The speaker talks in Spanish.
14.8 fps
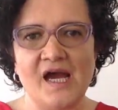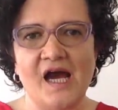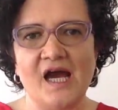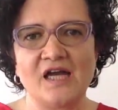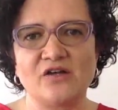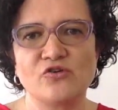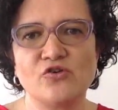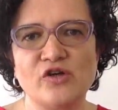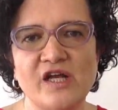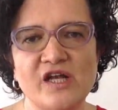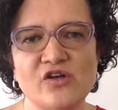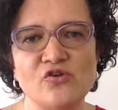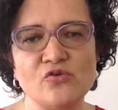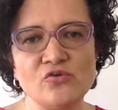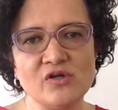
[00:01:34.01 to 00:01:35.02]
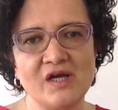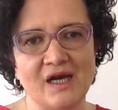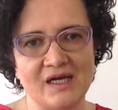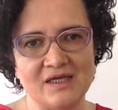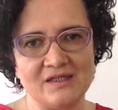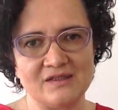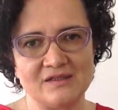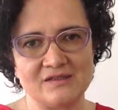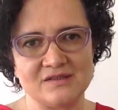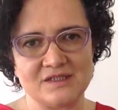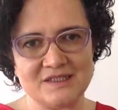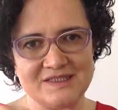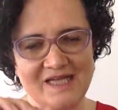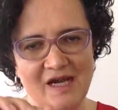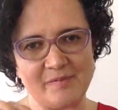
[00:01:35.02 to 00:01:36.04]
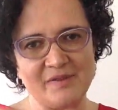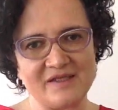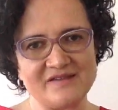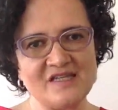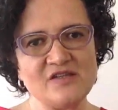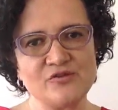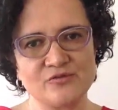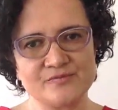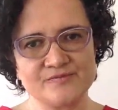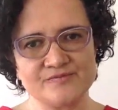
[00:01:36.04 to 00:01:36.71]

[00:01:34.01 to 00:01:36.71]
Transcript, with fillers: algo que nunca se ha perdido.